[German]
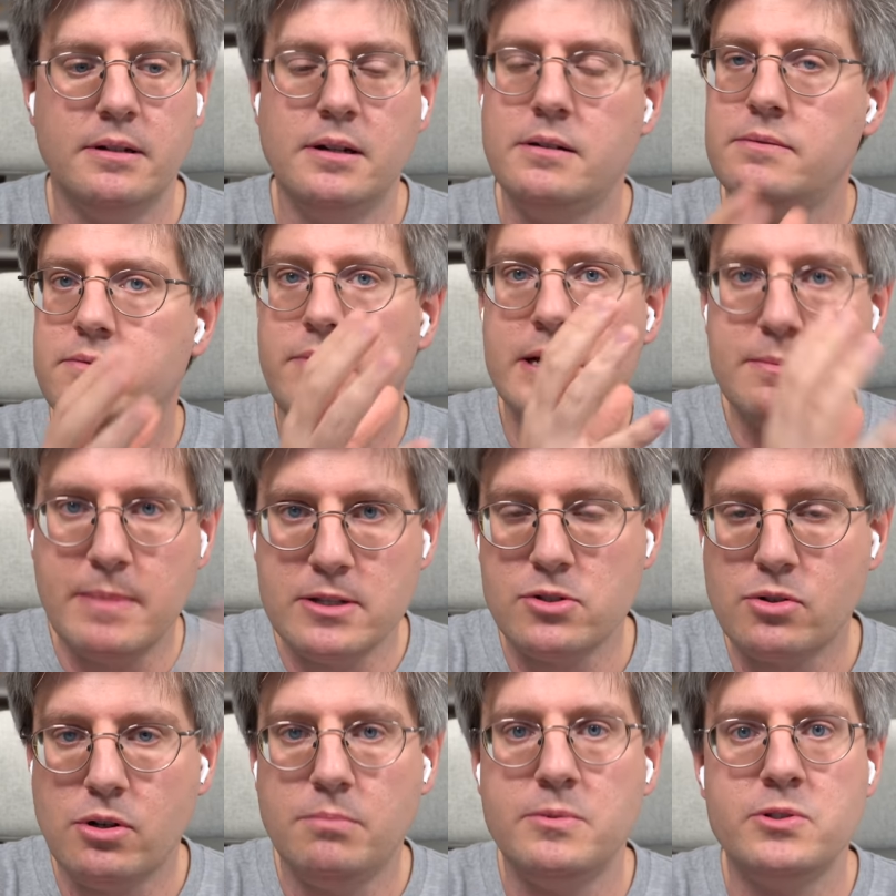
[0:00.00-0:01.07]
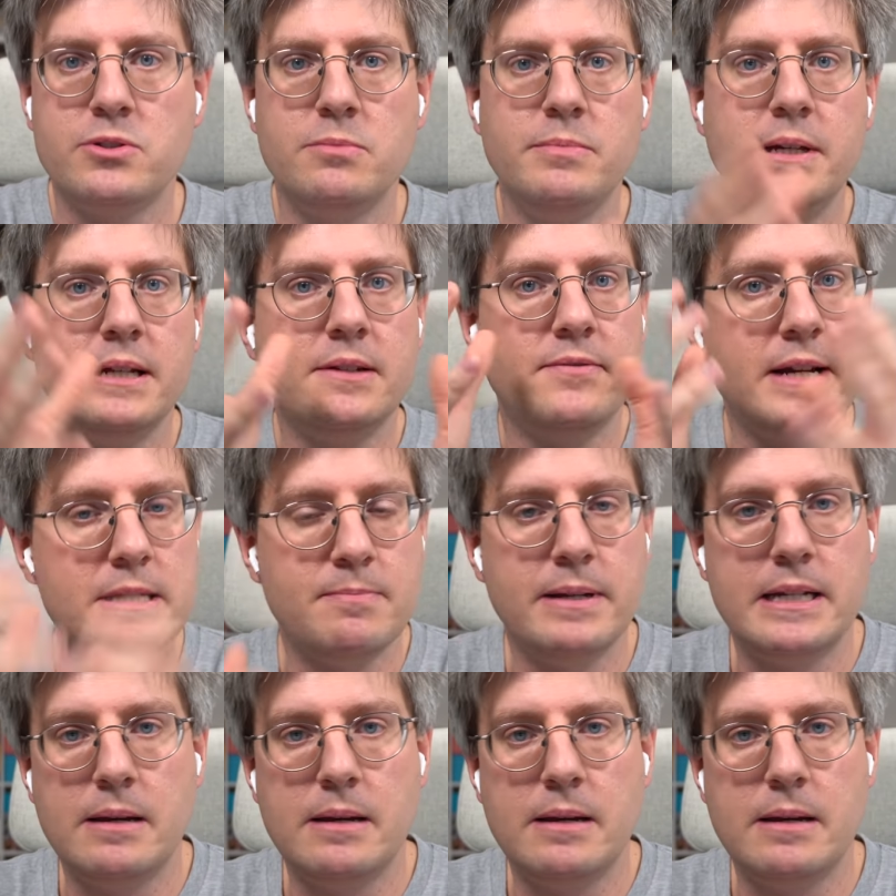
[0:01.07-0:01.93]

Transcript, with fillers: Ne? Was man so konsumiert, was man